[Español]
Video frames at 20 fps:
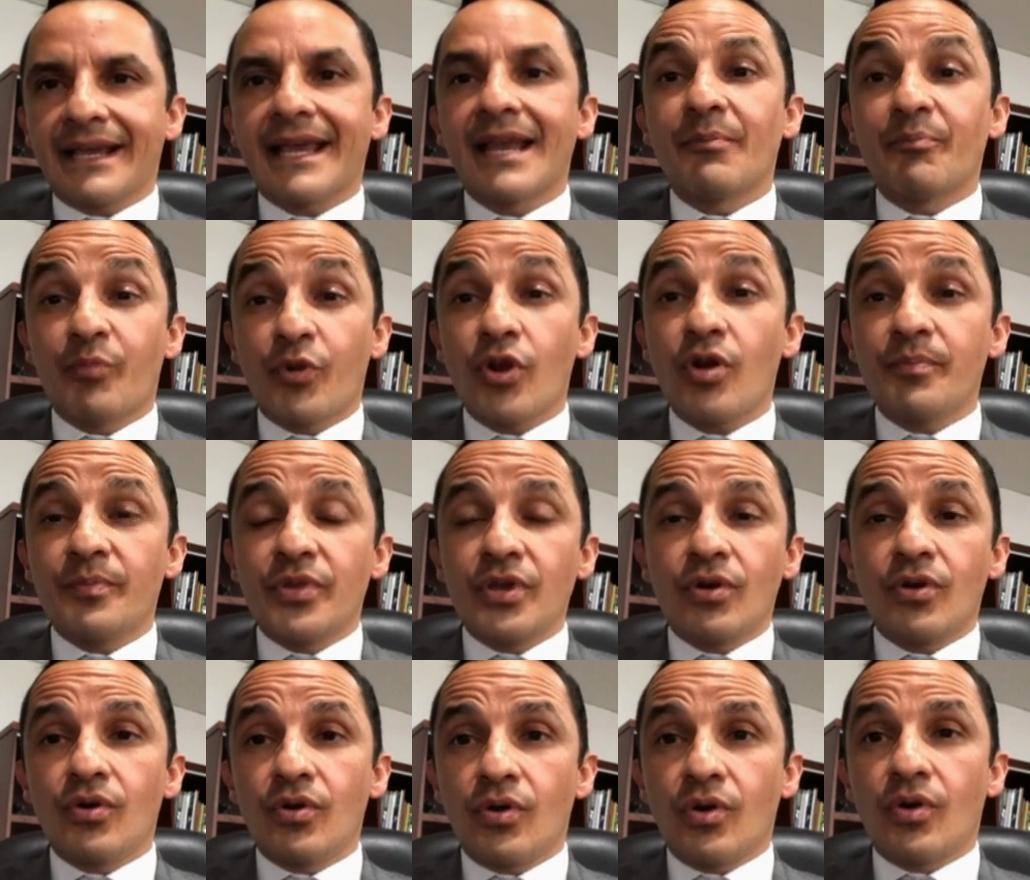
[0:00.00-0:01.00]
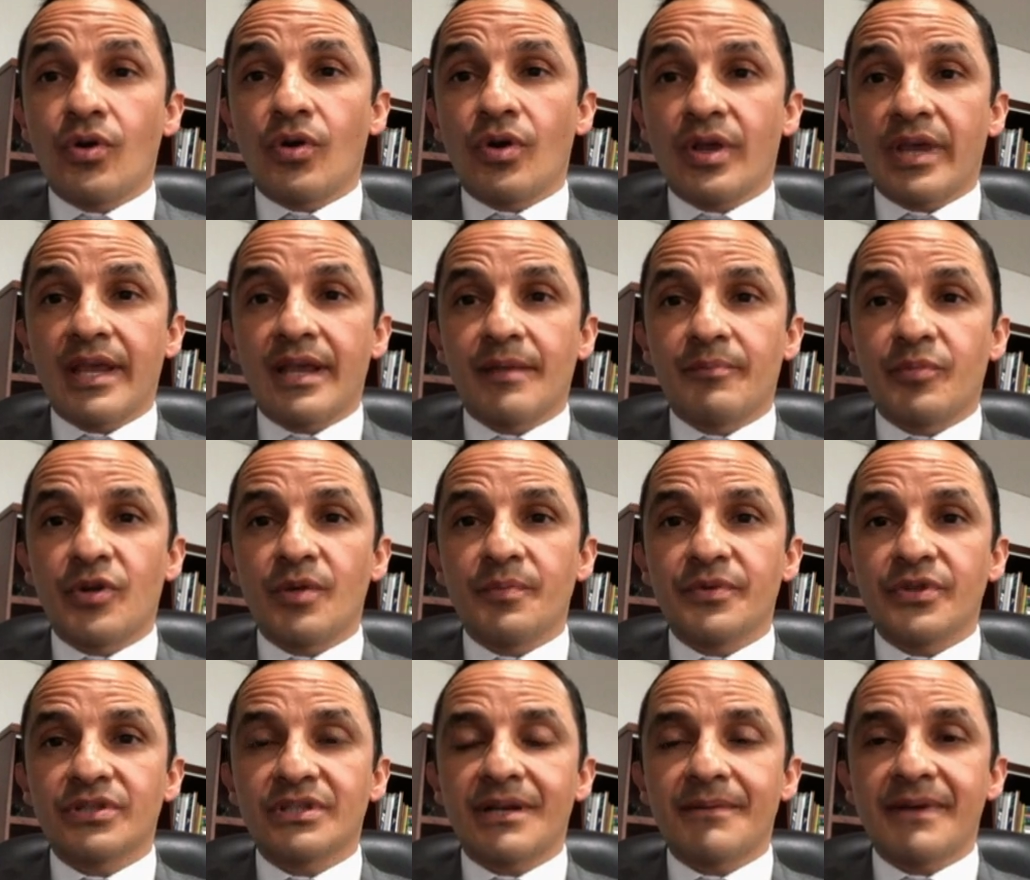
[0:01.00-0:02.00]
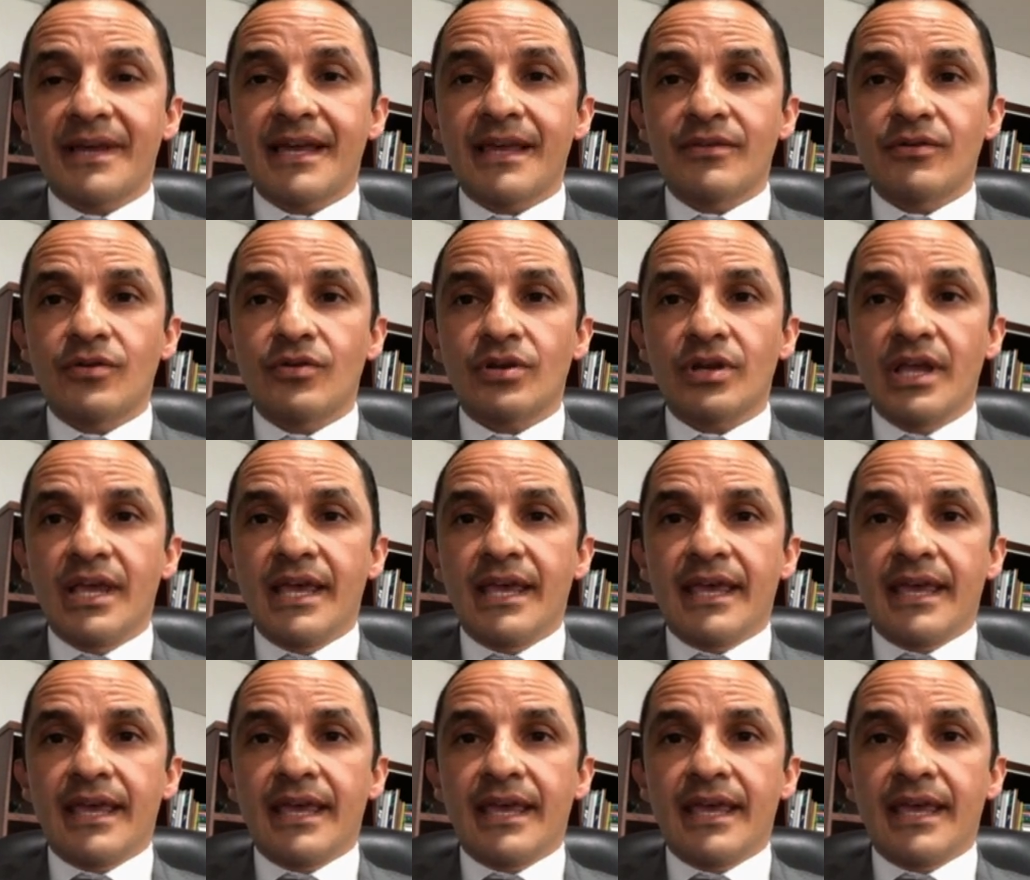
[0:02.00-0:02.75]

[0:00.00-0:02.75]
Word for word: que el propio, el propio trabajador